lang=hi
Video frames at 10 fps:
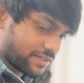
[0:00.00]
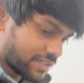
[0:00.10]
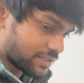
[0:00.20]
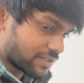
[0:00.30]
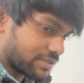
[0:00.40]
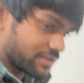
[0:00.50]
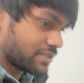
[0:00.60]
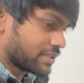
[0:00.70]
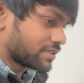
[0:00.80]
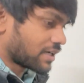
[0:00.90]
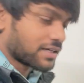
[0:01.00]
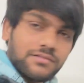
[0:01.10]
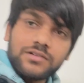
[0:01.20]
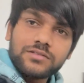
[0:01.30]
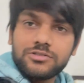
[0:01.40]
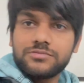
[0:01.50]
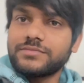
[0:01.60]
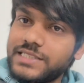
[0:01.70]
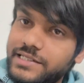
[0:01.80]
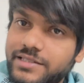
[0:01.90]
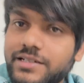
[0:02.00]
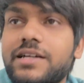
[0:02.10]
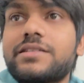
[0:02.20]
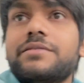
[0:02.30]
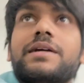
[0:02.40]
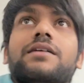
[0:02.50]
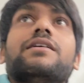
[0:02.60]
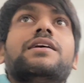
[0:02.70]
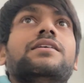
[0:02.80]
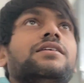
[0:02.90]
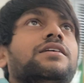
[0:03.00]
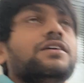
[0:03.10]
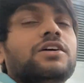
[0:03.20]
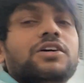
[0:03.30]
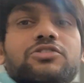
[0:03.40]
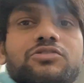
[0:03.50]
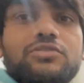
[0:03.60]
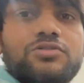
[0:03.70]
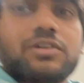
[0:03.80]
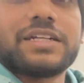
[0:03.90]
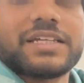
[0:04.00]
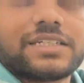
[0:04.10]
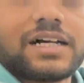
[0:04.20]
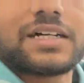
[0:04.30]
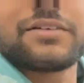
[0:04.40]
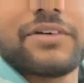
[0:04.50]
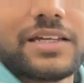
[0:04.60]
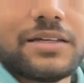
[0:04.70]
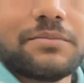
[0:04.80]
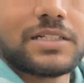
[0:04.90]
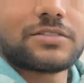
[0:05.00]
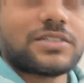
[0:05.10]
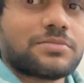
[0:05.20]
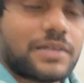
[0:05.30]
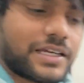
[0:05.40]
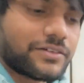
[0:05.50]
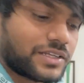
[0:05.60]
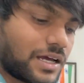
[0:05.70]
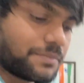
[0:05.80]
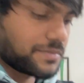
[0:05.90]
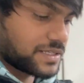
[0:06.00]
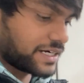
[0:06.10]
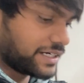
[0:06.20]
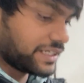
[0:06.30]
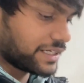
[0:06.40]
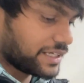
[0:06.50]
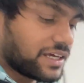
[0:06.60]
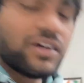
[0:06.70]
नहीं है इतने कि ठीक ठाक करवाऊँ तो ऐसा कैसे ही पड़ा हुआ है तो उसको थोड़ा ठीक ठाक करवाएंगे मस्त मस्त बनाएंगे फिर यहाँ पर मस्त एडिटिंग करेंगे